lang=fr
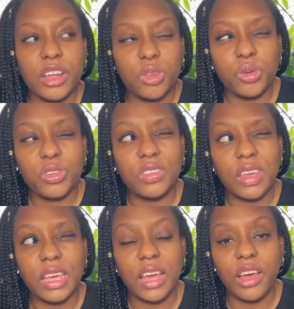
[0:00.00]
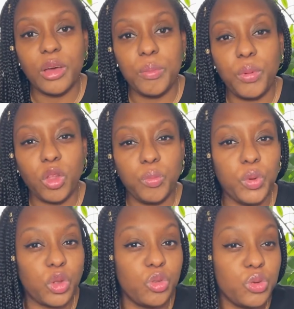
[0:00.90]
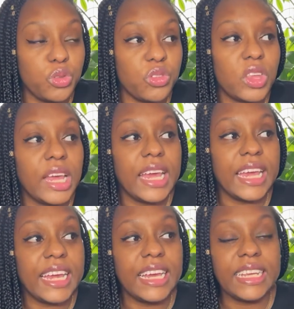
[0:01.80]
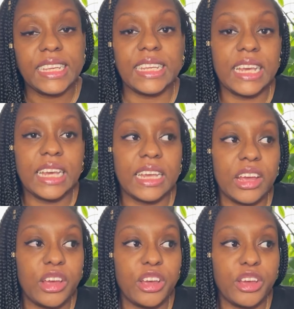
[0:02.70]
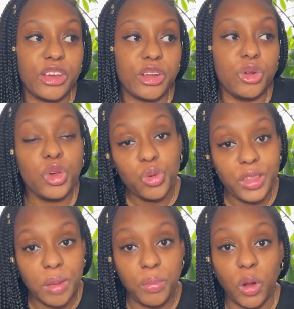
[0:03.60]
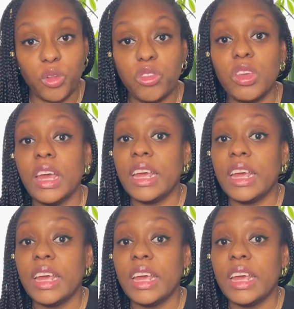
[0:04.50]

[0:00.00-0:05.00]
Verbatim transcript: Donc c'est euh, Plantes pour tous et c'est euh, Le goût des plantes.